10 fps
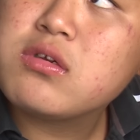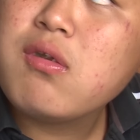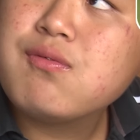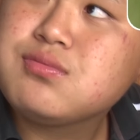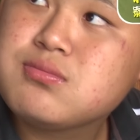
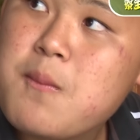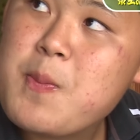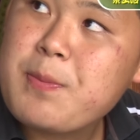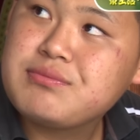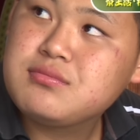一番食
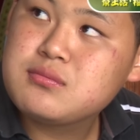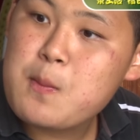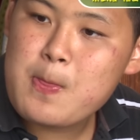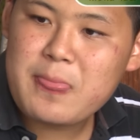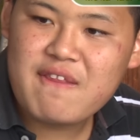べるのは誰で
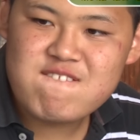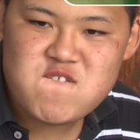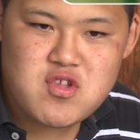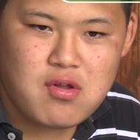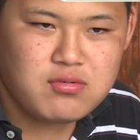すか
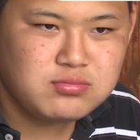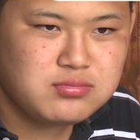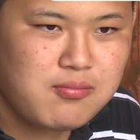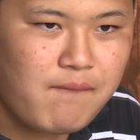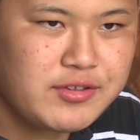
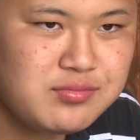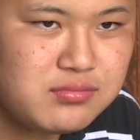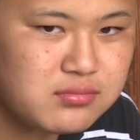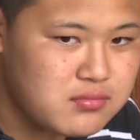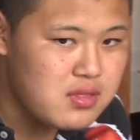一番
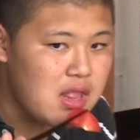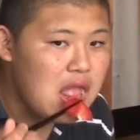食が大